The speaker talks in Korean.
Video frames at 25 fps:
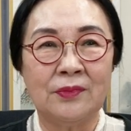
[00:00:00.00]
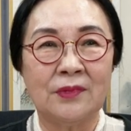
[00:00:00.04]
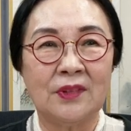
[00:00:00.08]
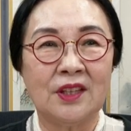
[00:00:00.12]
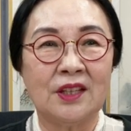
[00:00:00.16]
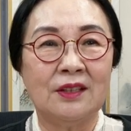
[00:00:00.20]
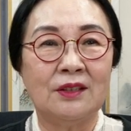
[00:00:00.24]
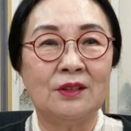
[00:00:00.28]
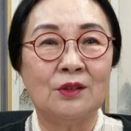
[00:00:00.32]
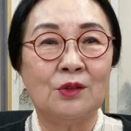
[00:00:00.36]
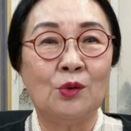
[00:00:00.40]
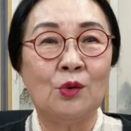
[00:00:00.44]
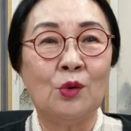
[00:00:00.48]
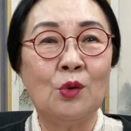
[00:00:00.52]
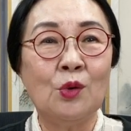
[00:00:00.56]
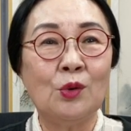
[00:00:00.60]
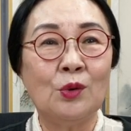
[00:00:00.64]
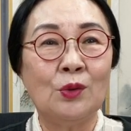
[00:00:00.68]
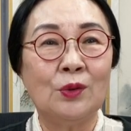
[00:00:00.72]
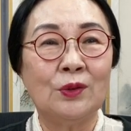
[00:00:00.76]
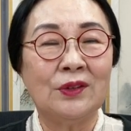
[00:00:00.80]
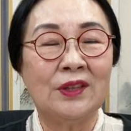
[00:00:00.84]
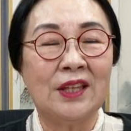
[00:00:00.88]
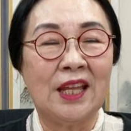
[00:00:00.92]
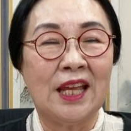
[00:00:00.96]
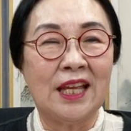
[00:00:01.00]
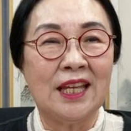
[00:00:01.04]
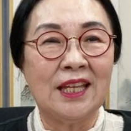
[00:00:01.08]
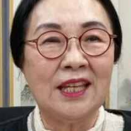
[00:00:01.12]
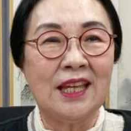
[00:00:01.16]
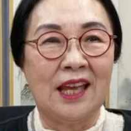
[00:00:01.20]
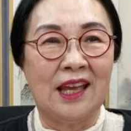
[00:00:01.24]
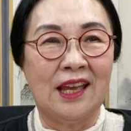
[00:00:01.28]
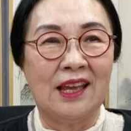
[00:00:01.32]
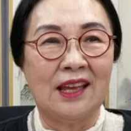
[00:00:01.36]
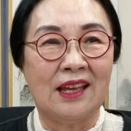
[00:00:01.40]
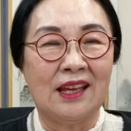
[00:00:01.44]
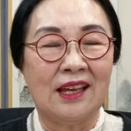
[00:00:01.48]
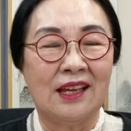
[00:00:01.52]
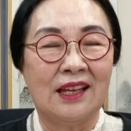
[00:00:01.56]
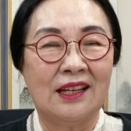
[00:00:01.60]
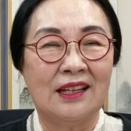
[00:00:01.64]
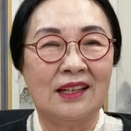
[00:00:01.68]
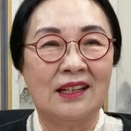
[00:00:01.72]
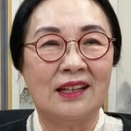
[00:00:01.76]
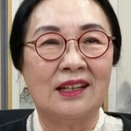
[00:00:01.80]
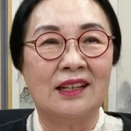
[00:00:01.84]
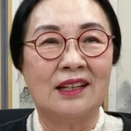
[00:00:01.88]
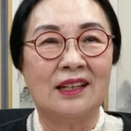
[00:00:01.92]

그 곡 내에 어,